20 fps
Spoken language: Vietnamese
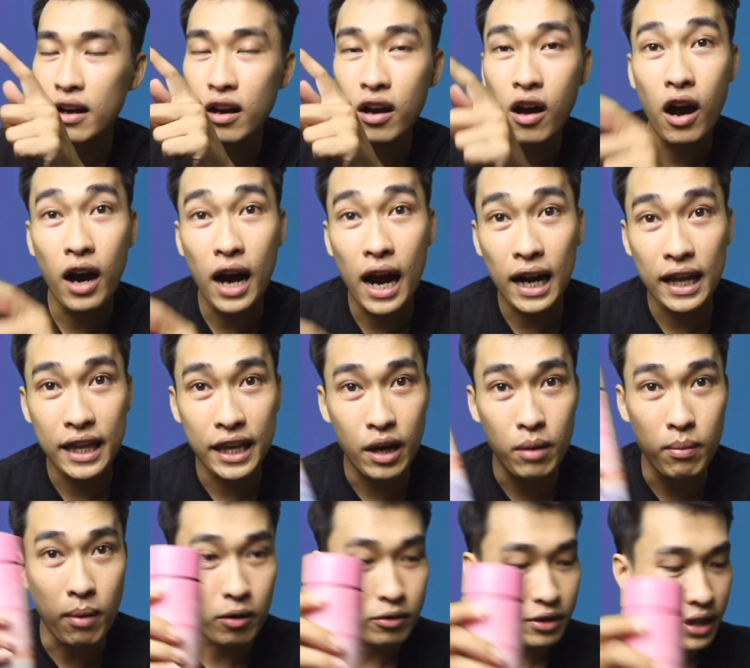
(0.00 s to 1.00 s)
Nó có rất là nhiều
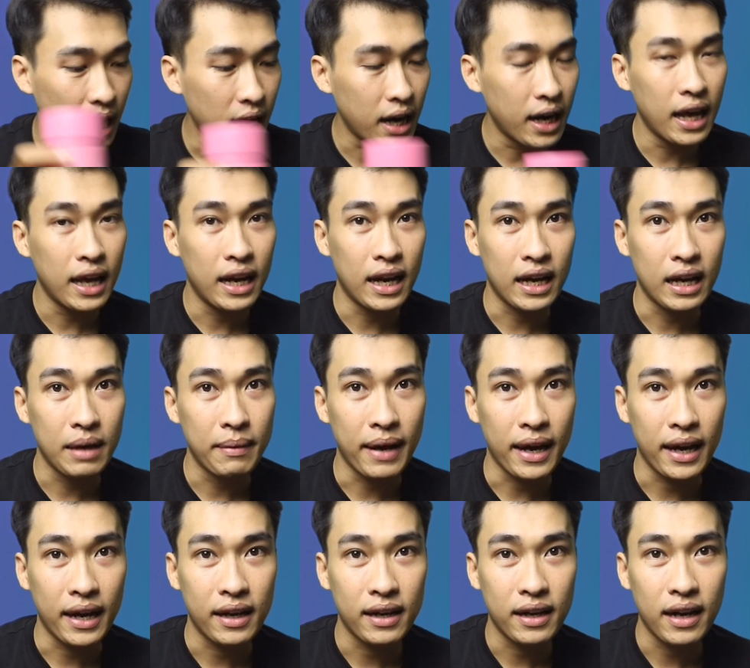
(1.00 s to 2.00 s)
màu sắc ở đây nè các
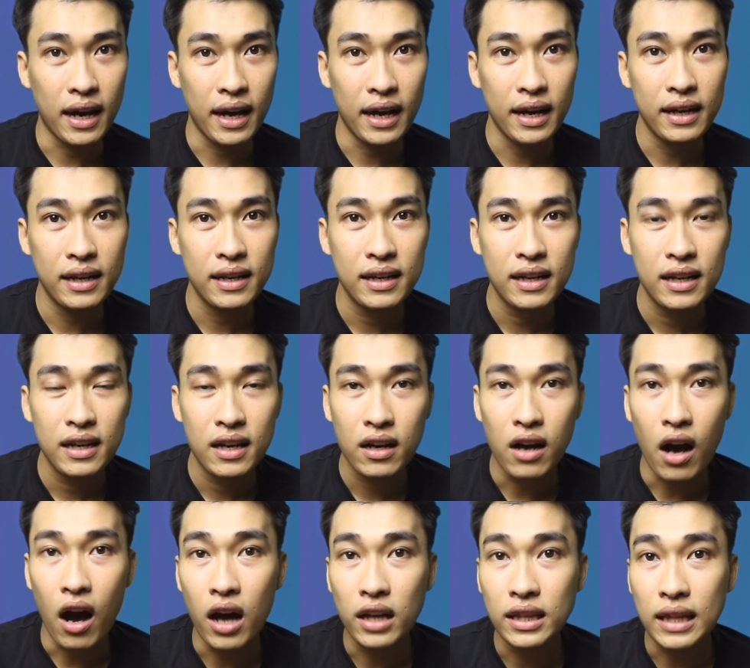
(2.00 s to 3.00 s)
bạn. Đấy,
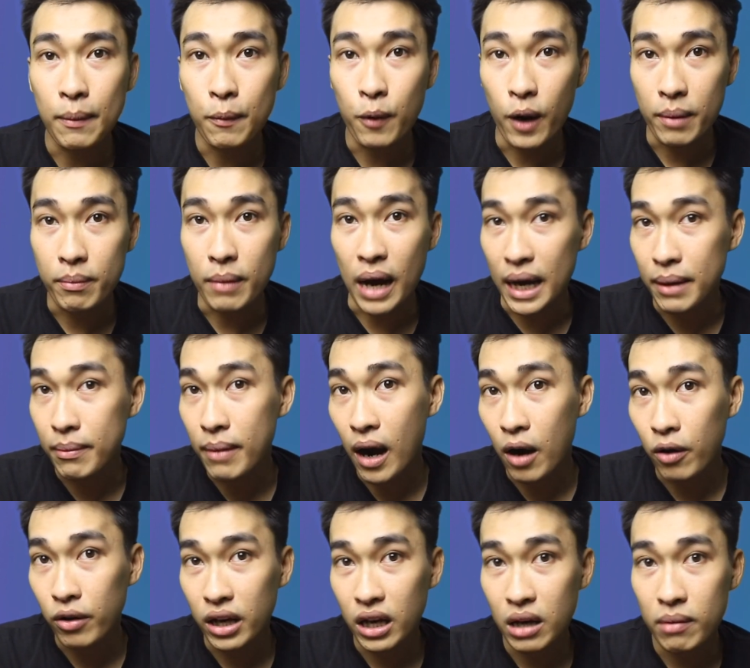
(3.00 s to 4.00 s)
có tầm khoảng 7
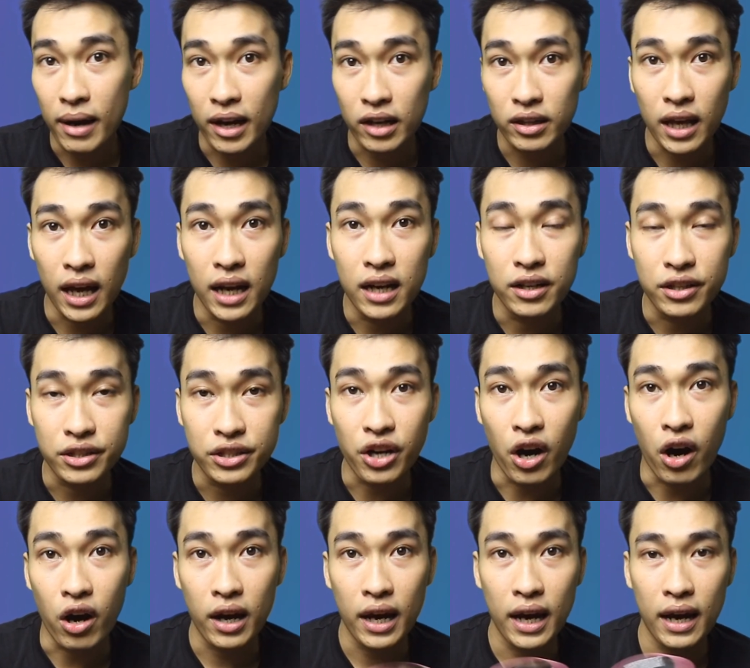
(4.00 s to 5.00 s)
màu để các bạn có thể lựa
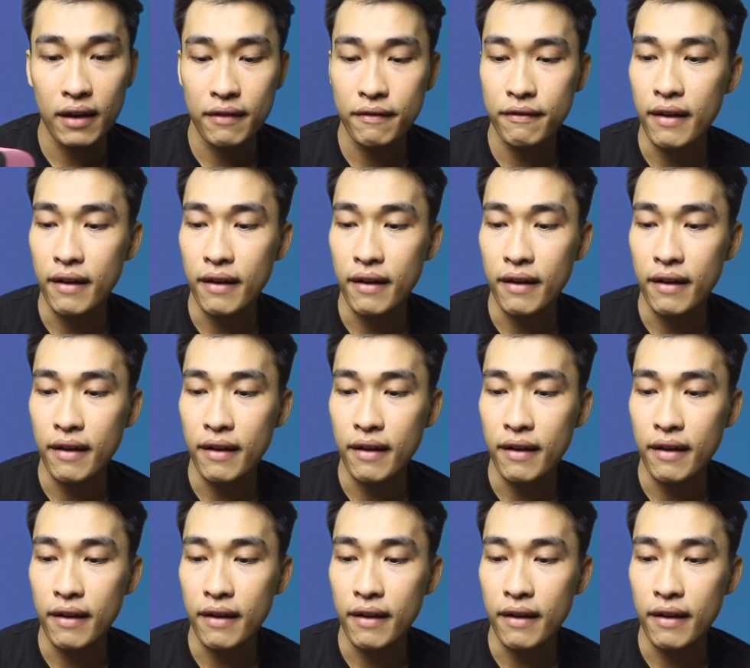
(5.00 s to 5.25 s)
chọn ha.